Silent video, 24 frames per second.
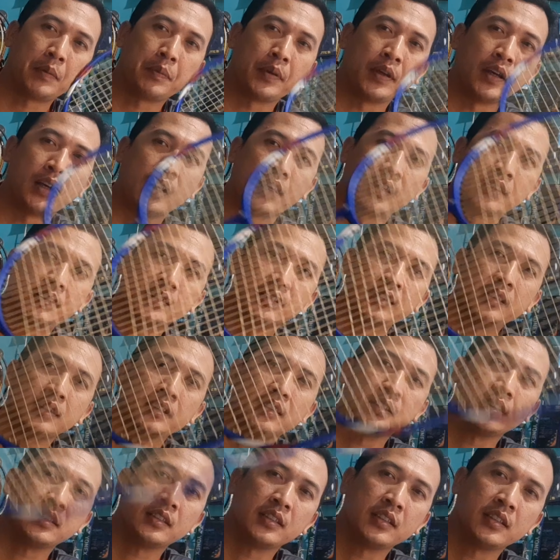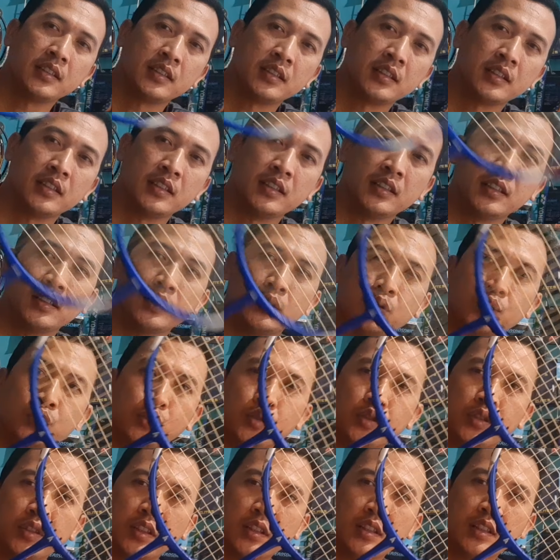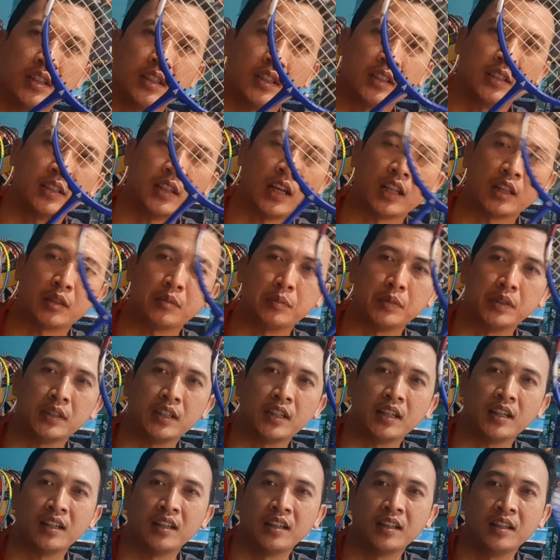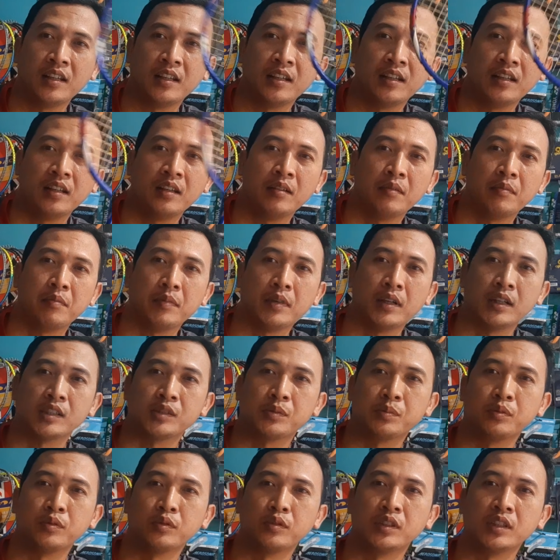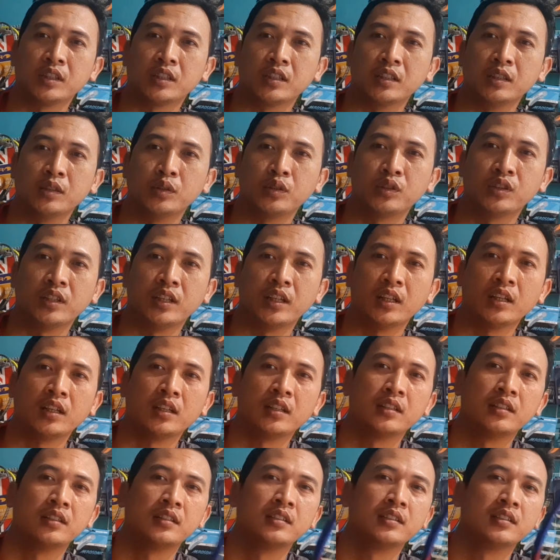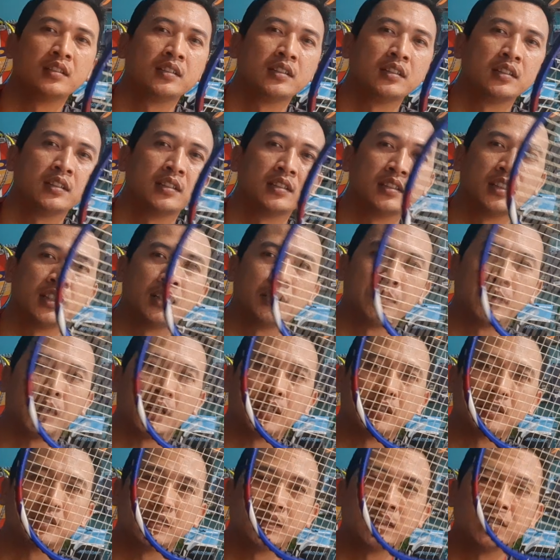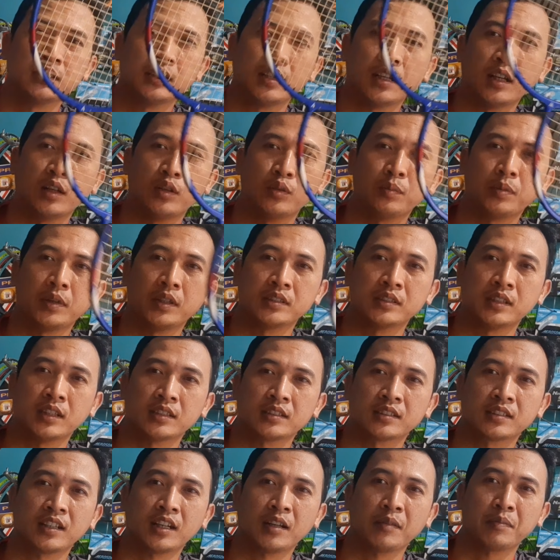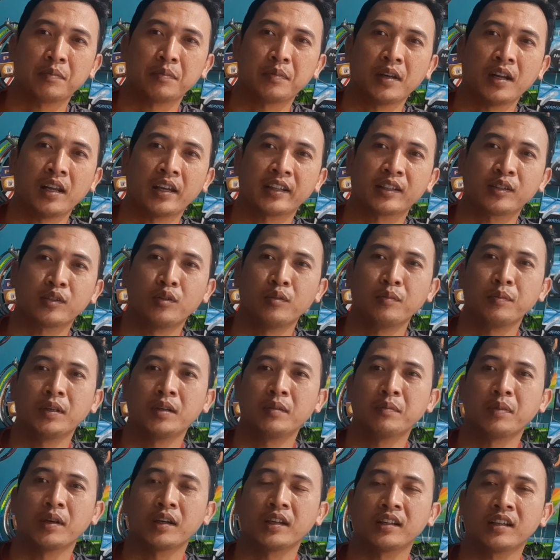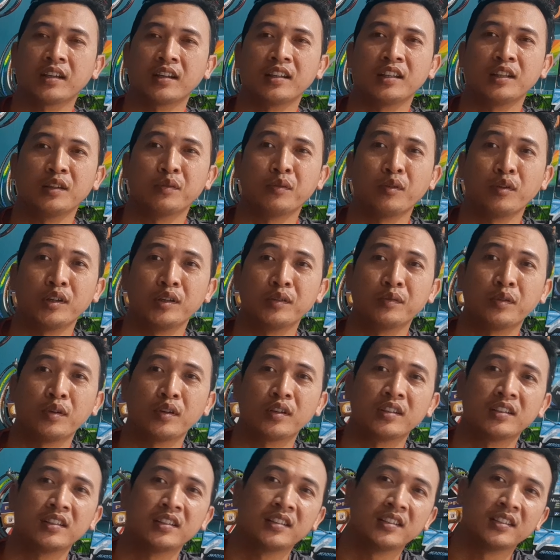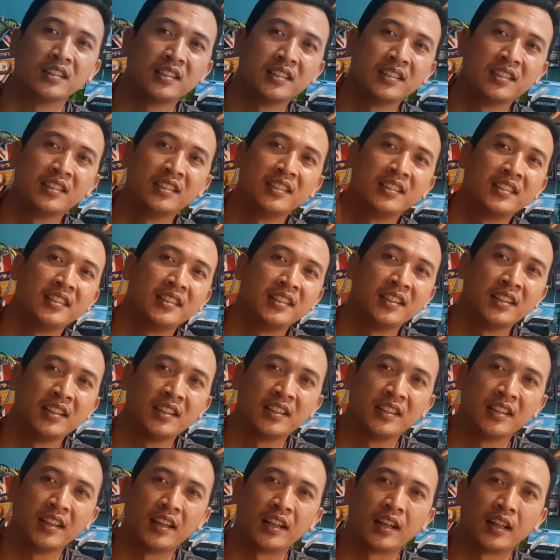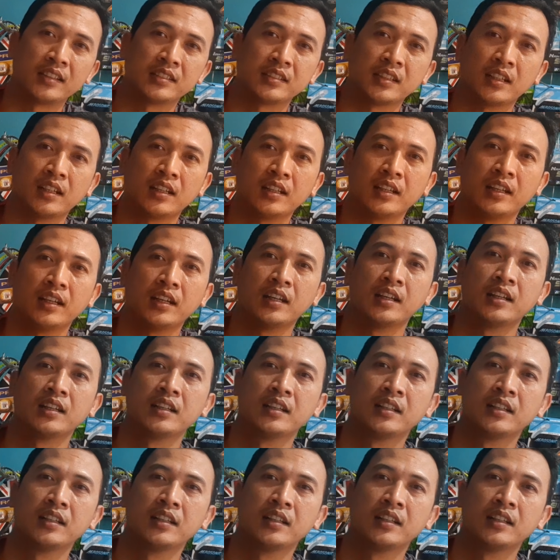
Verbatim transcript: PBA Rasi ini khususnya dari adminnya Mas Budi Gendut ya terima kasih jangan lupa subscribe like komen, bagikan info-info ke daerah sana ya